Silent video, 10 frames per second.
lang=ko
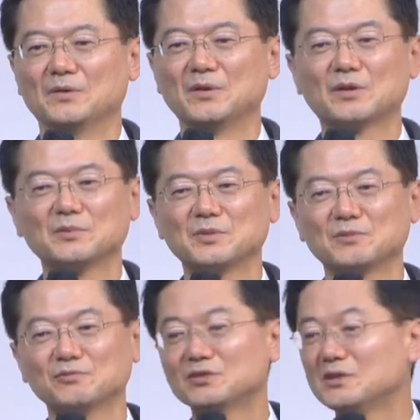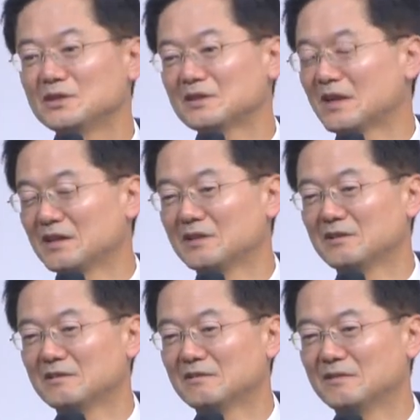여러분 이거 웃을 일은
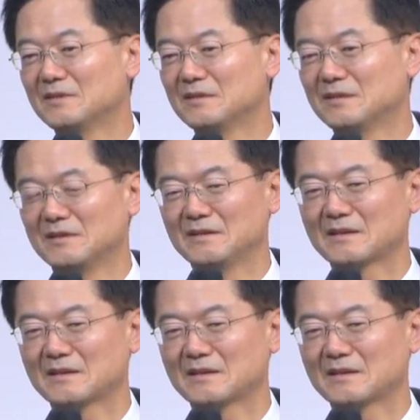아니에요. 예,